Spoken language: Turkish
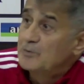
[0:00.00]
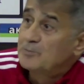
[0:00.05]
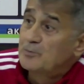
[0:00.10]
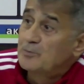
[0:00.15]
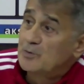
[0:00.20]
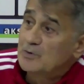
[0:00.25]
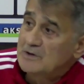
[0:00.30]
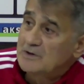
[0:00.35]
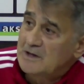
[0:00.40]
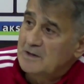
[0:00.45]

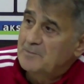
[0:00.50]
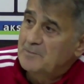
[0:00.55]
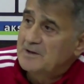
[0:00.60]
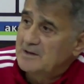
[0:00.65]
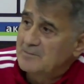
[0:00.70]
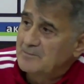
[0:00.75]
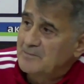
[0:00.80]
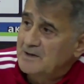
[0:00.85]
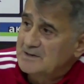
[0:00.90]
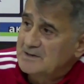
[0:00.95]
futbolun
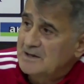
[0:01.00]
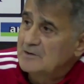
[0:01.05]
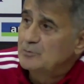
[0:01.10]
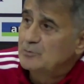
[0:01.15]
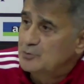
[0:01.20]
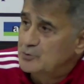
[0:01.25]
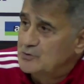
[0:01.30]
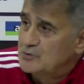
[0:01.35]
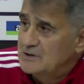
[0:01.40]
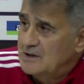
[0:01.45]
yapılanması
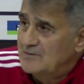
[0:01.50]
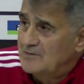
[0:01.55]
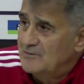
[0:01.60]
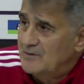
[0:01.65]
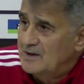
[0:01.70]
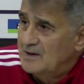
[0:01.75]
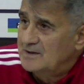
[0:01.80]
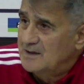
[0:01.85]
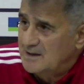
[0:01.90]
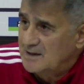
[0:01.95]
diye
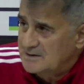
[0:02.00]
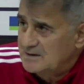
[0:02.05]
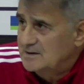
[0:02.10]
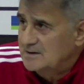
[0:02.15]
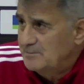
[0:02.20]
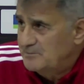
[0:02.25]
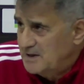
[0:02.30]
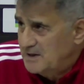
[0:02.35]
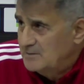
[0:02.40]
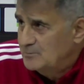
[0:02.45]
düşüncem vardı.
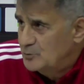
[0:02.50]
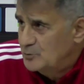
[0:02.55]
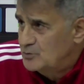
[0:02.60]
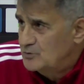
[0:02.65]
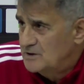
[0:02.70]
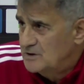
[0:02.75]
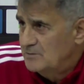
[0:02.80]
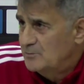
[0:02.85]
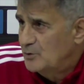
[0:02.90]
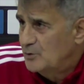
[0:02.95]
Aslında benim
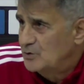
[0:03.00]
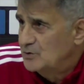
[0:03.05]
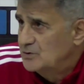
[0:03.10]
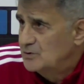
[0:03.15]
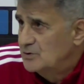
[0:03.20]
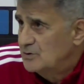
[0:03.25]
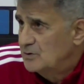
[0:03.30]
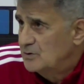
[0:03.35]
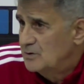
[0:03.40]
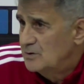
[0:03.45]
düşüncem oydu.